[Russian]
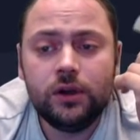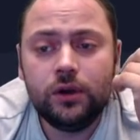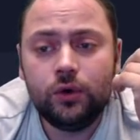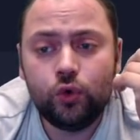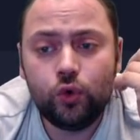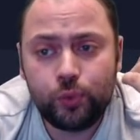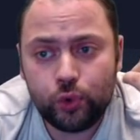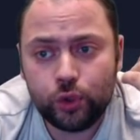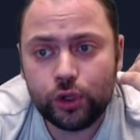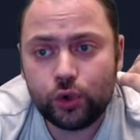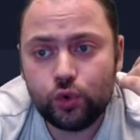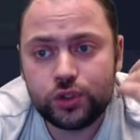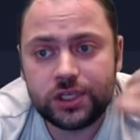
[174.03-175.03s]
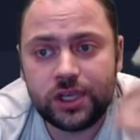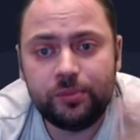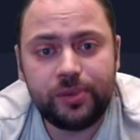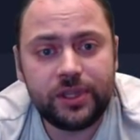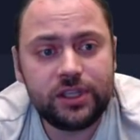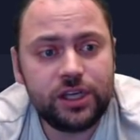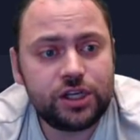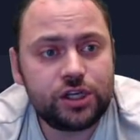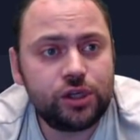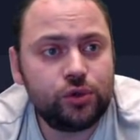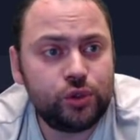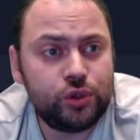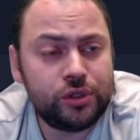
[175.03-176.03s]
у пула русская поддержка,
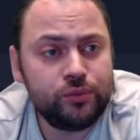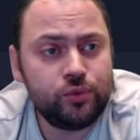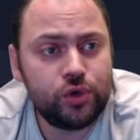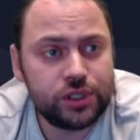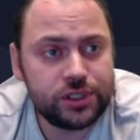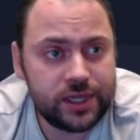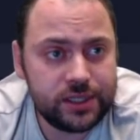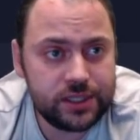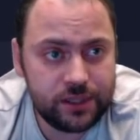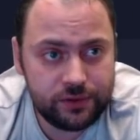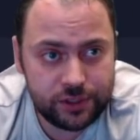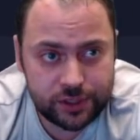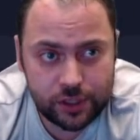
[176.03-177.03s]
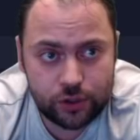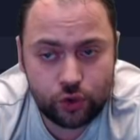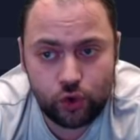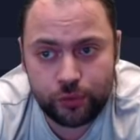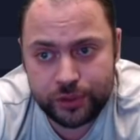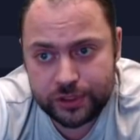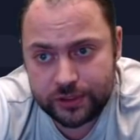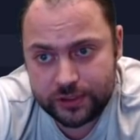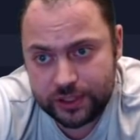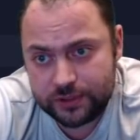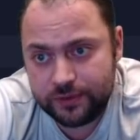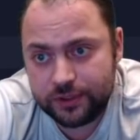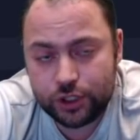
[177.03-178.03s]
то есть ты можешь зайти, видишь, какое общество, здесь
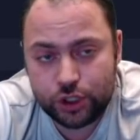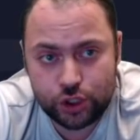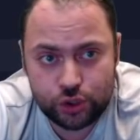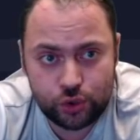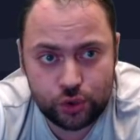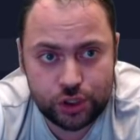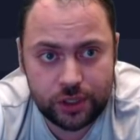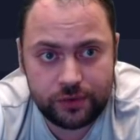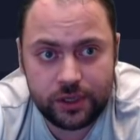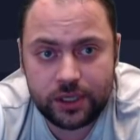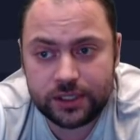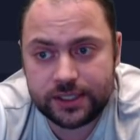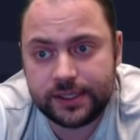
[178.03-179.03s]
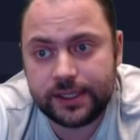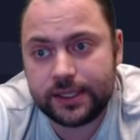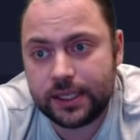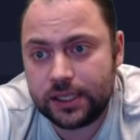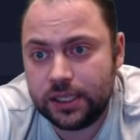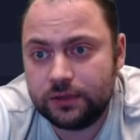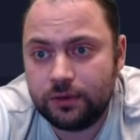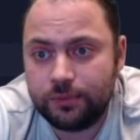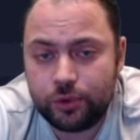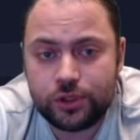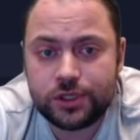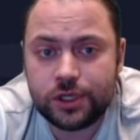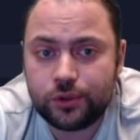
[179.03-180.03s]
2100 человек, и задать какие-то
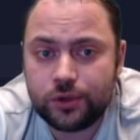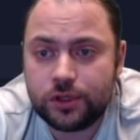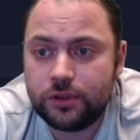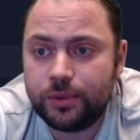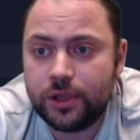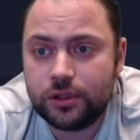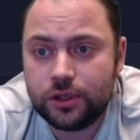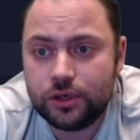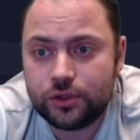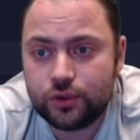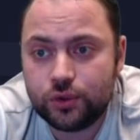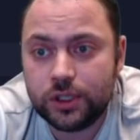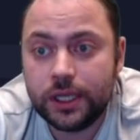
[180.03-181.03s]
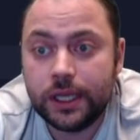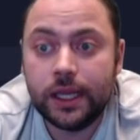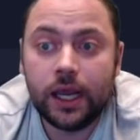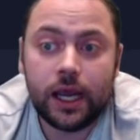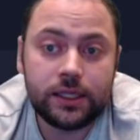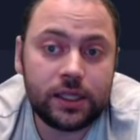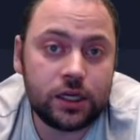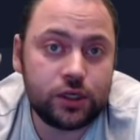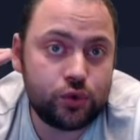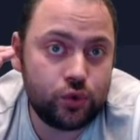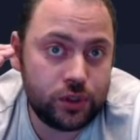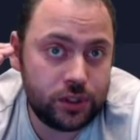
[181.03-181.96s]
вопросы, которые тебя интересуют, а также у них